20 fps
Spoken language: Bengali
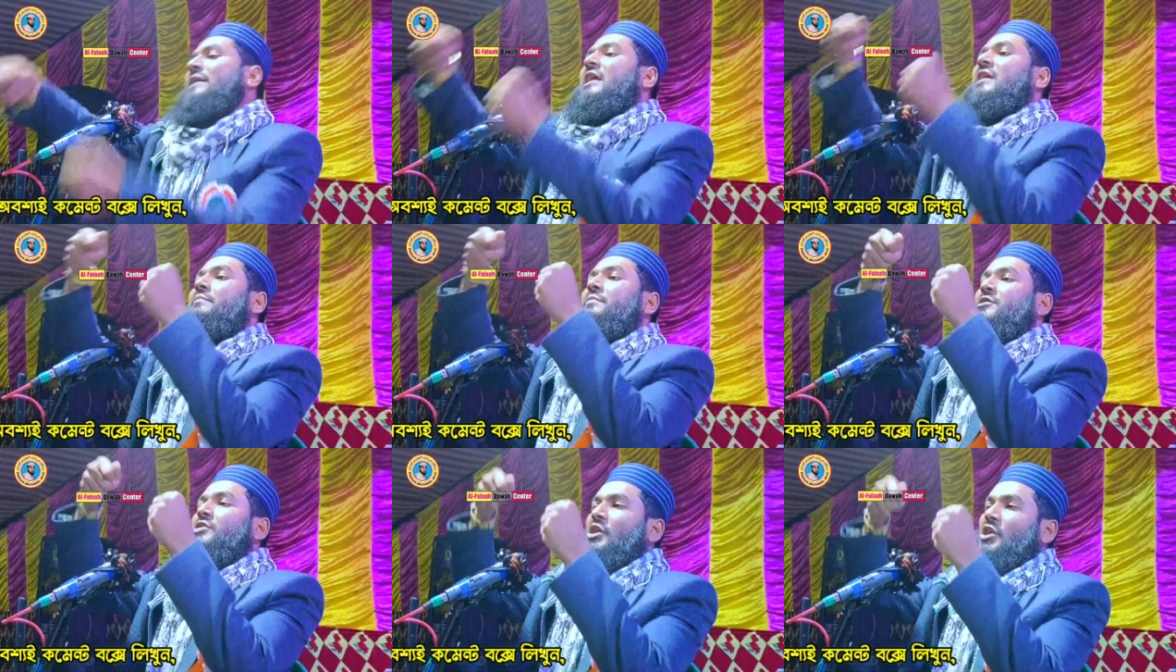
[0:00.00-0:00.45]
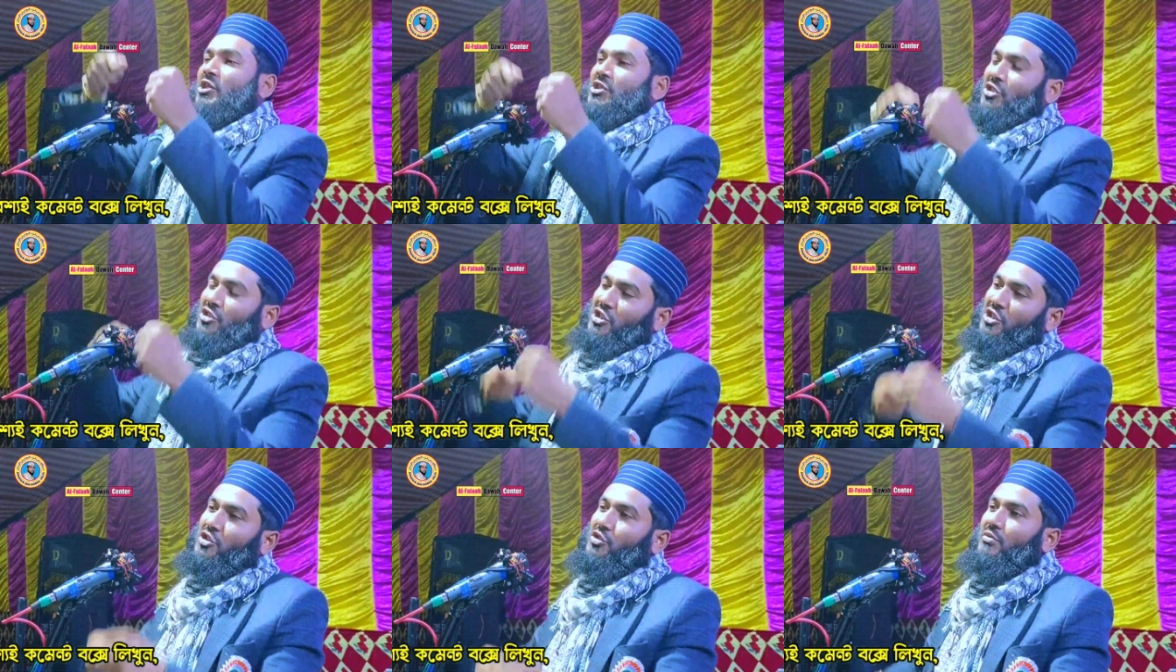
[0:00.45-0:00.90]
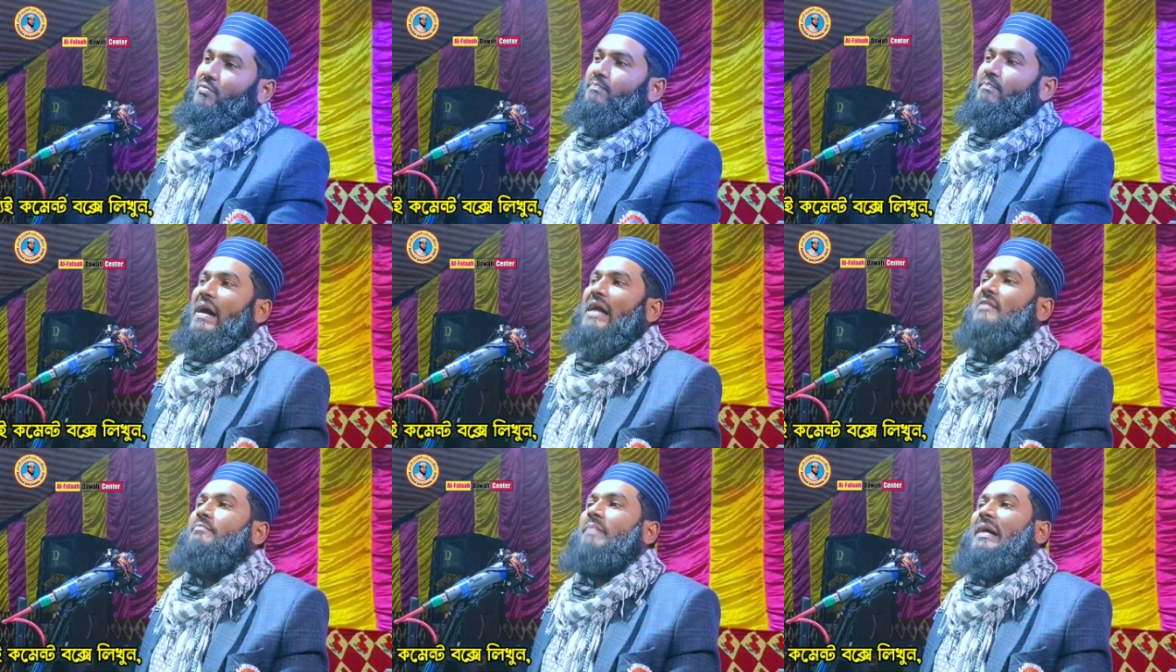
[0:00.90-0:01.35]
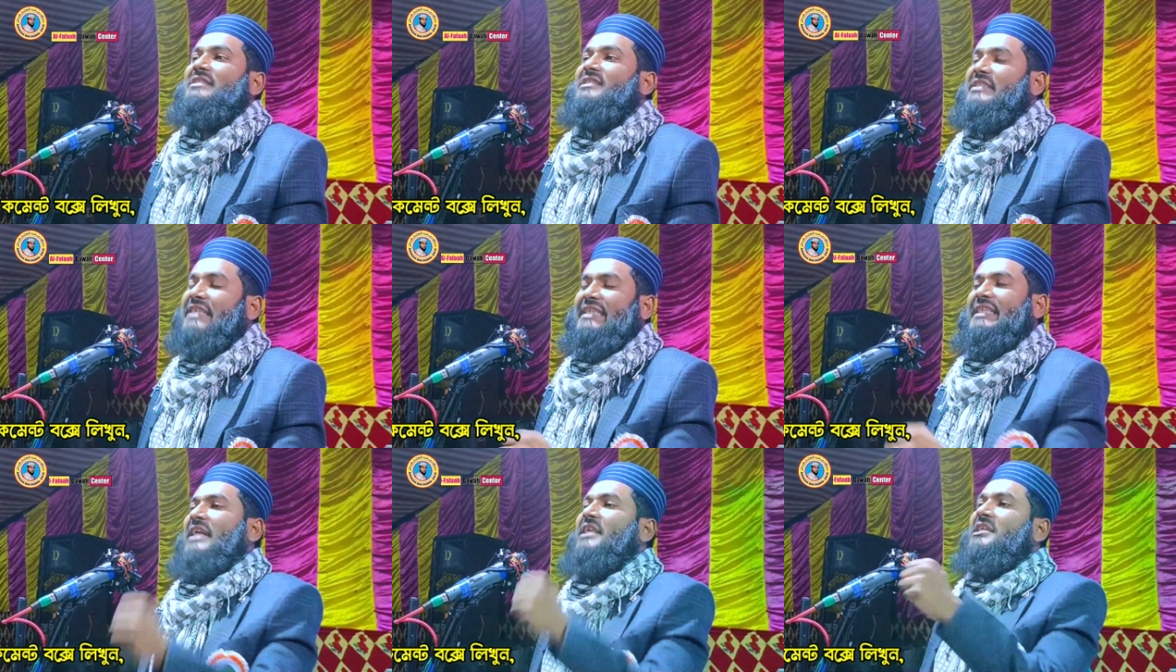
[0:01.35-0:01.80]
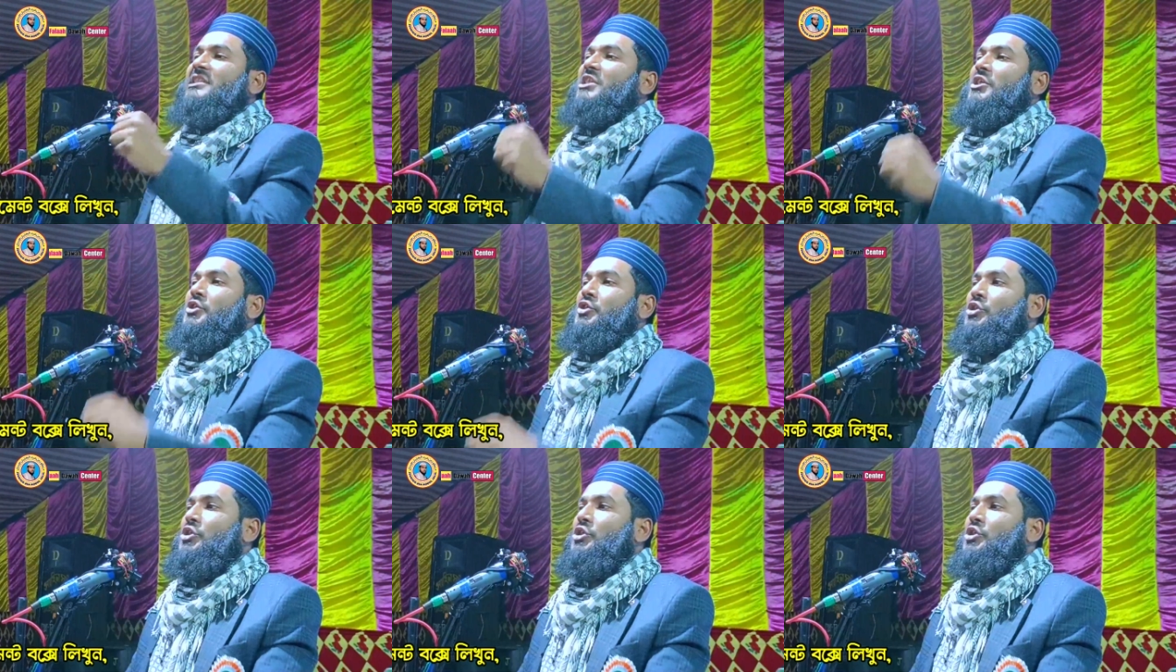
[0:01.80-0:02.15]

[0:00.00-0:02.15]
পেটের ভিতরে যদি বাচ্চাদানিতে